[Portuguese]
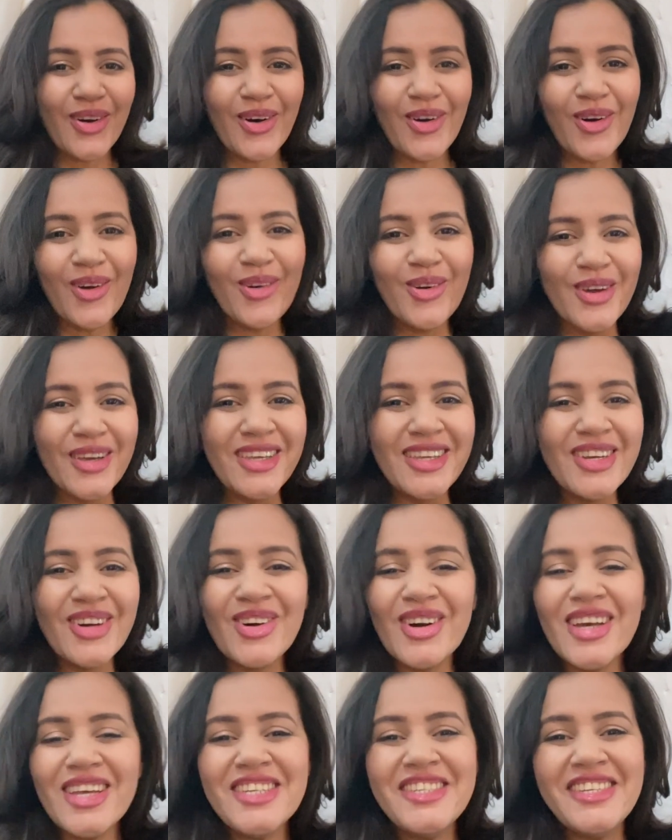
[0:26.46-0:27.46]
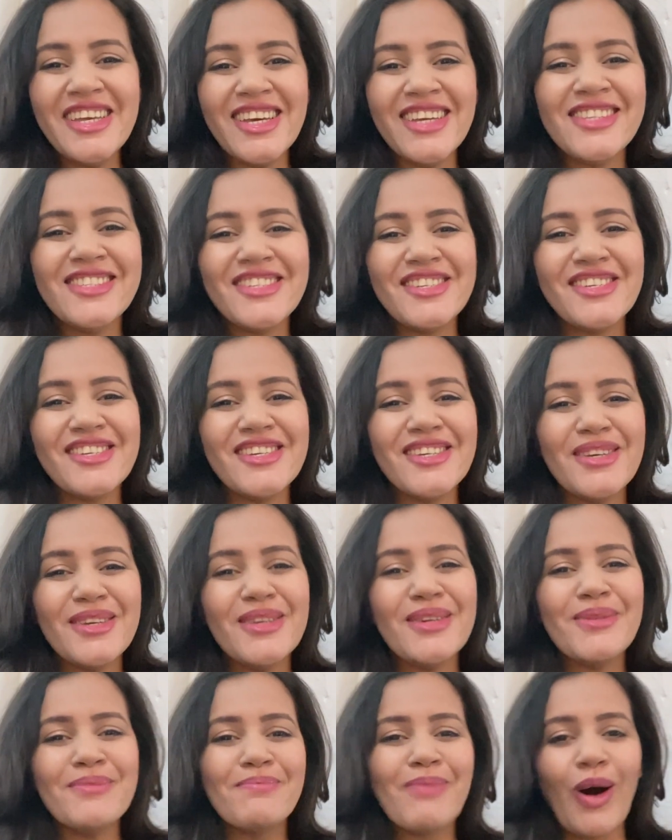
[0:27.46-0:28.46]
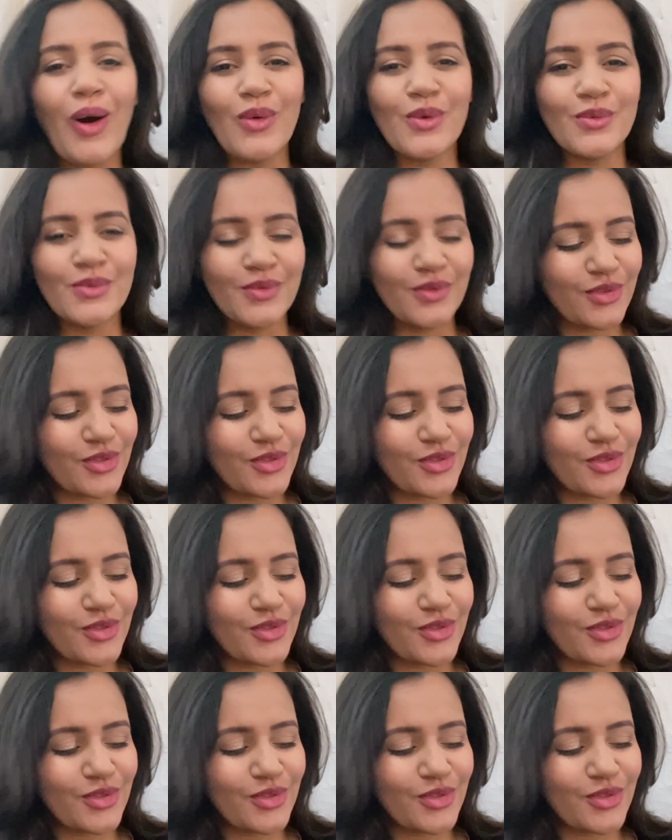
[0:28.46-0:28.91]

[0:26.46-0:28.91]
Oi, oi, gente! Bom